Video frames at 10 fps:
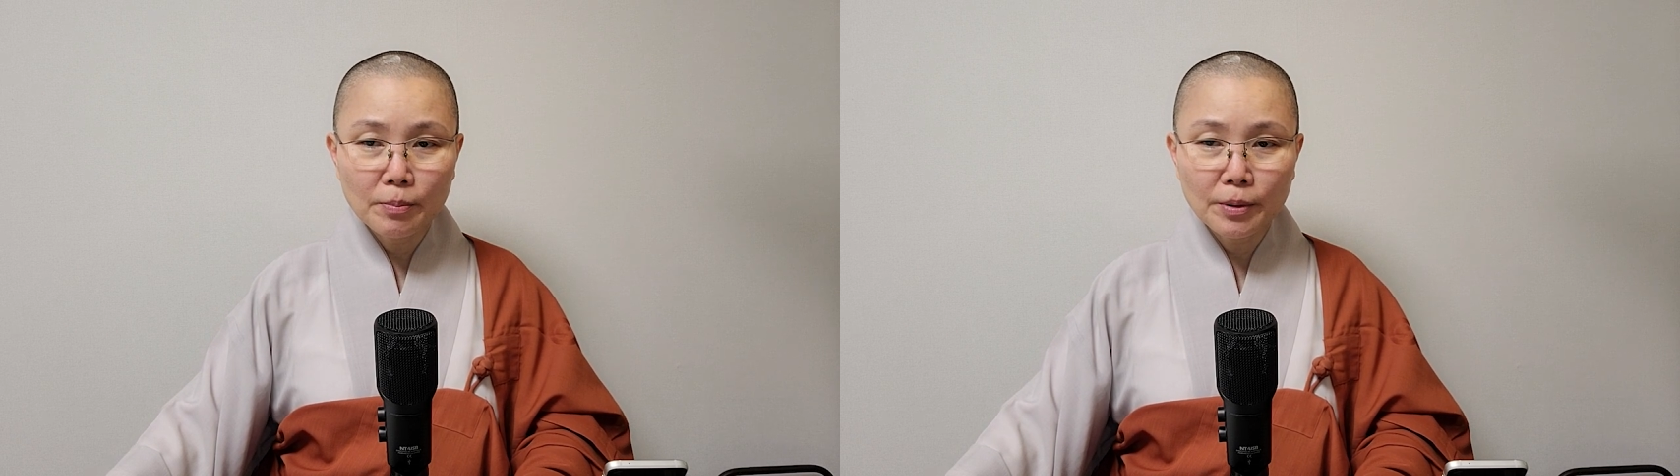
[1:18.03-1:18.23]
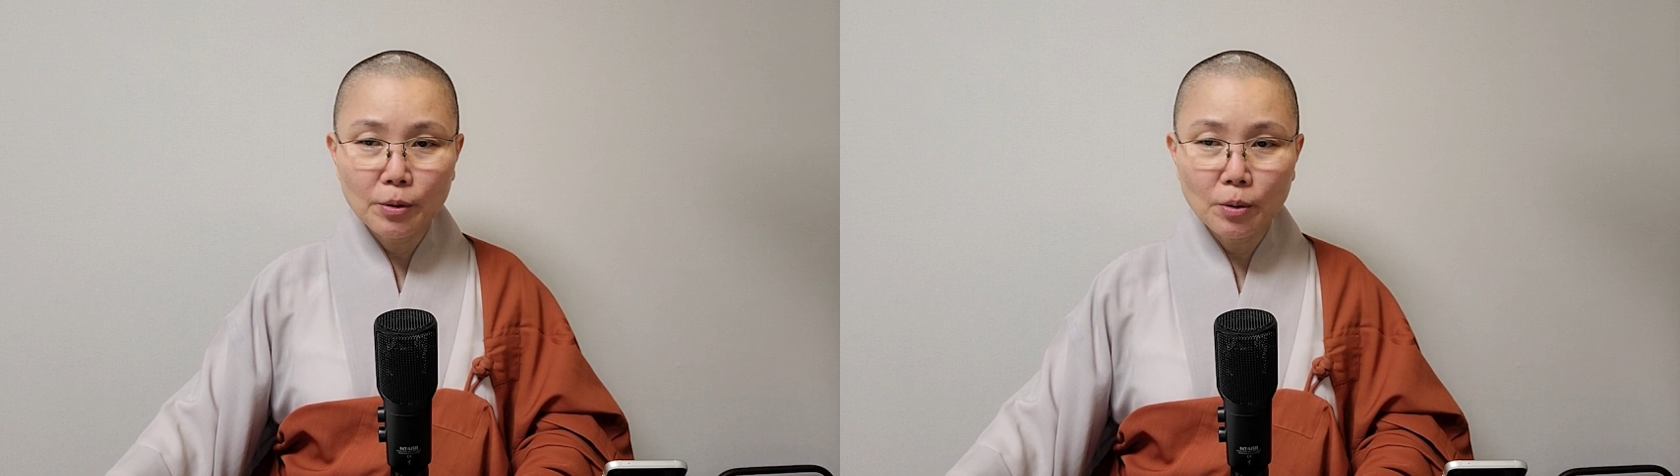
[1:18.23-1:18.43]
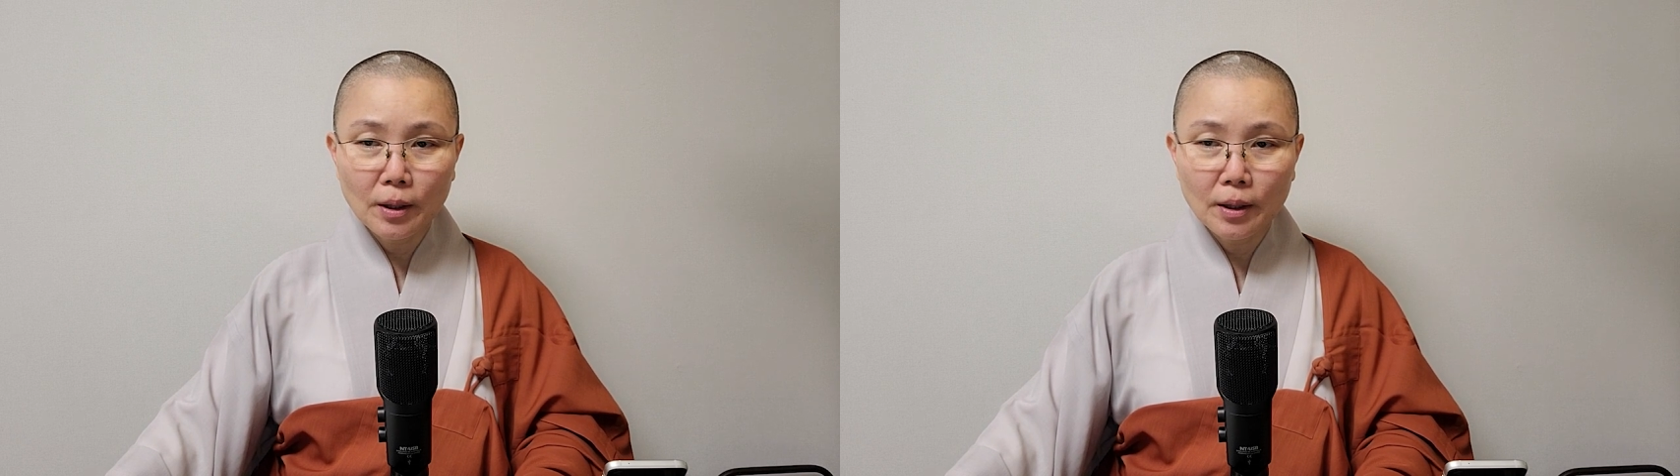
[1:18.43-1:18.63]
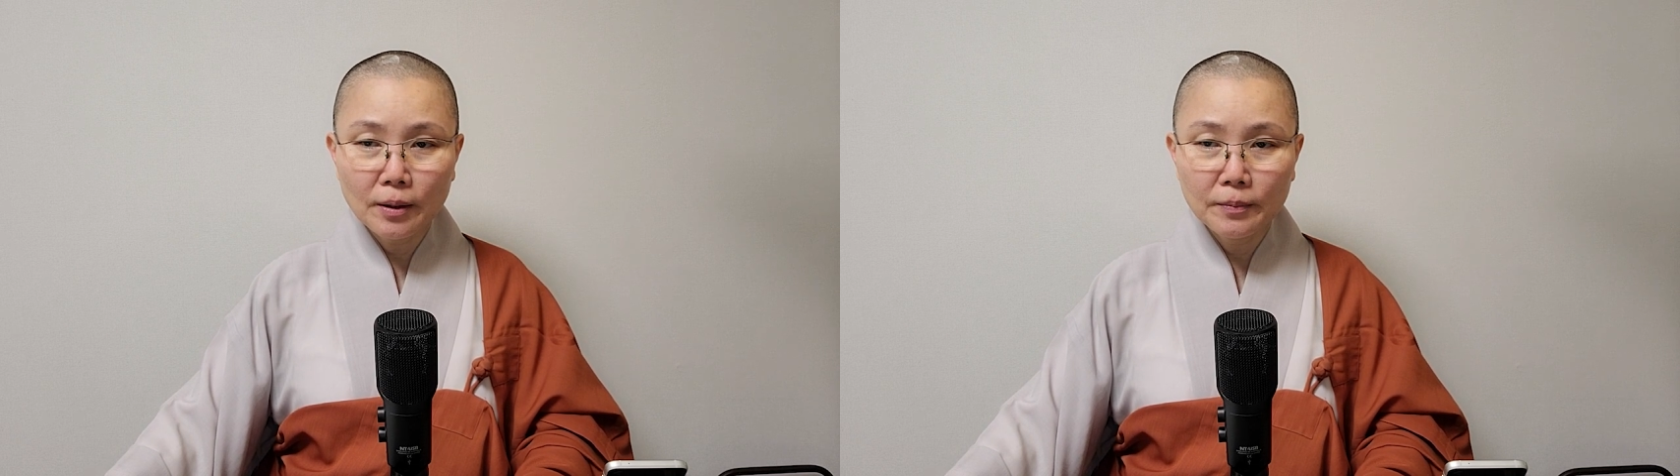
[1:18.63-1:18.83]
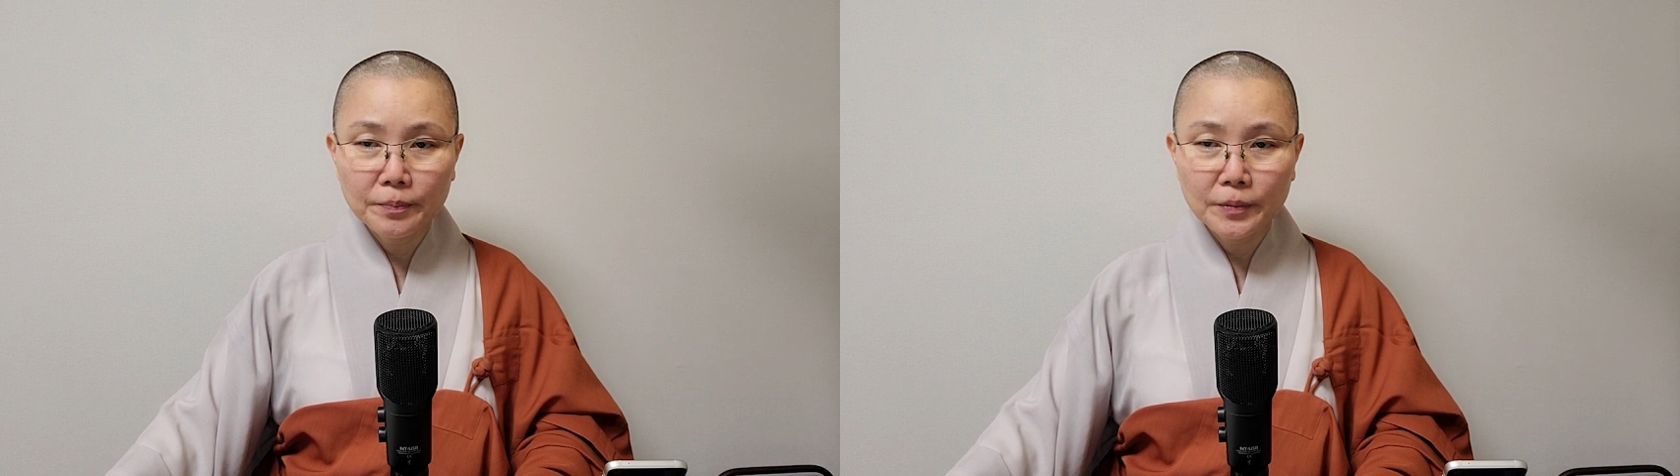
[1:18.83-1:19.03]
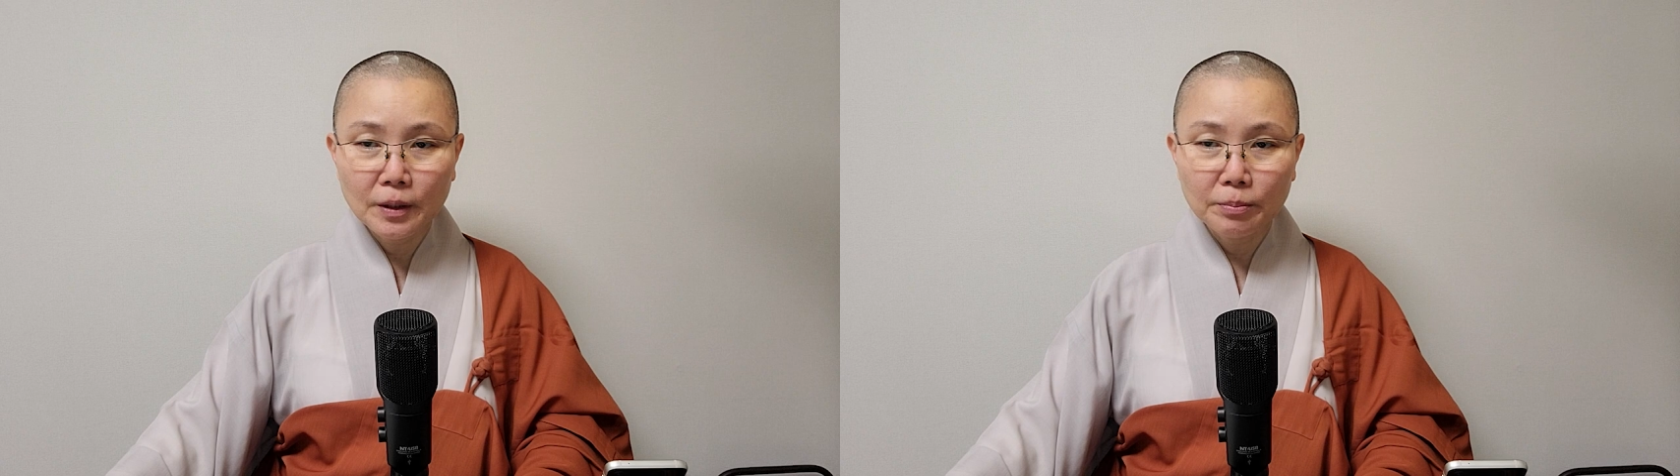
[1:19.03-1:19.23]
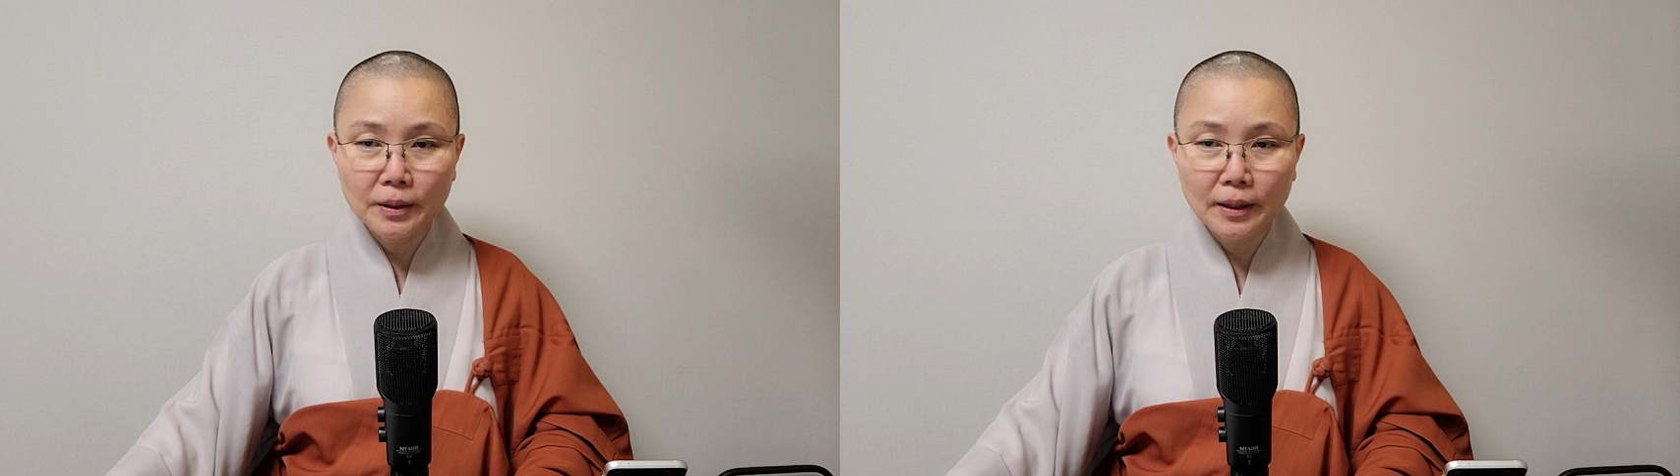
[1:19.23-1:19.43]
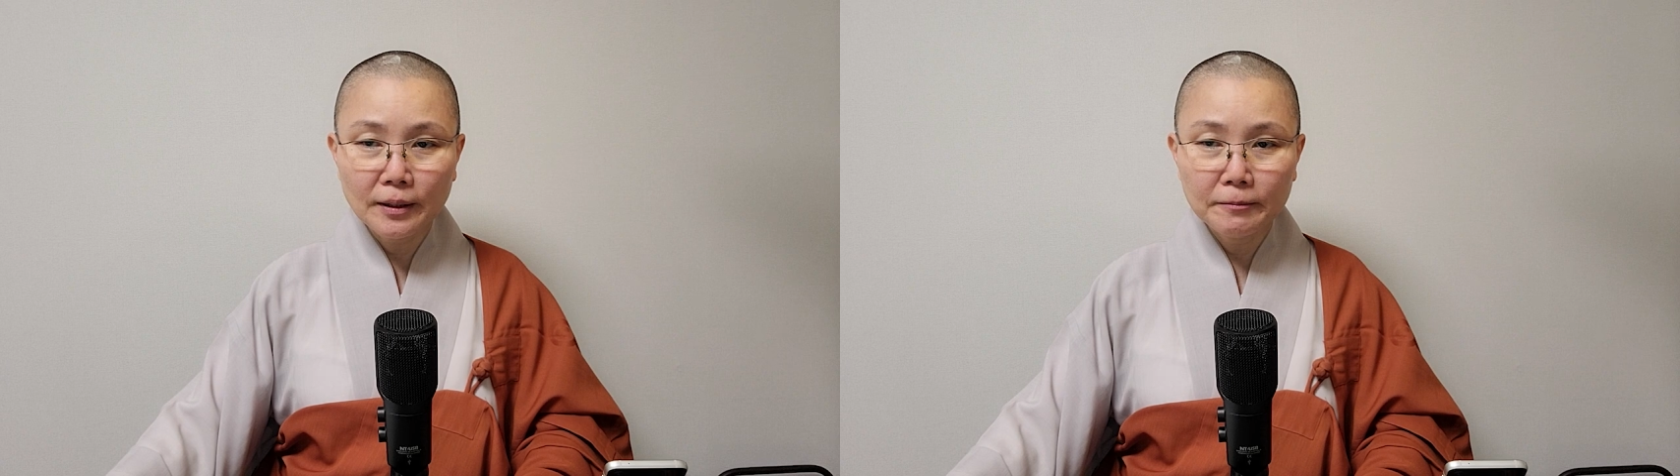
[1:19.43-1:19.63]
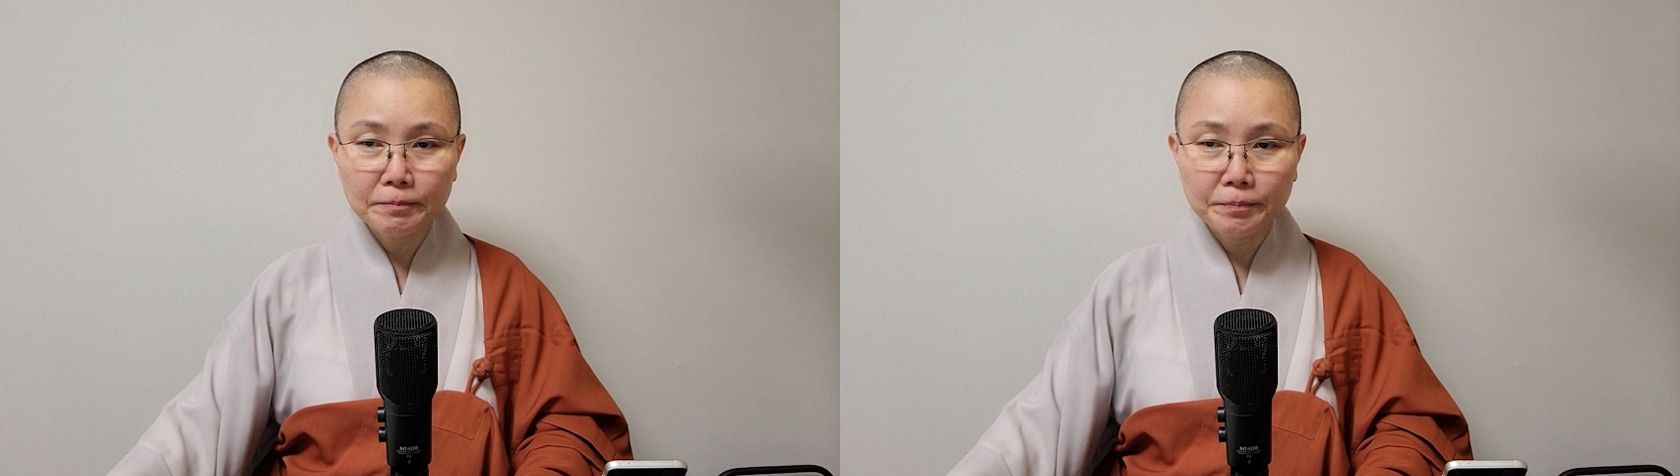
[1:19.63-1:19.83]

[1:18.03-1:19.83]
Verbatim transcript: 필요가 없다.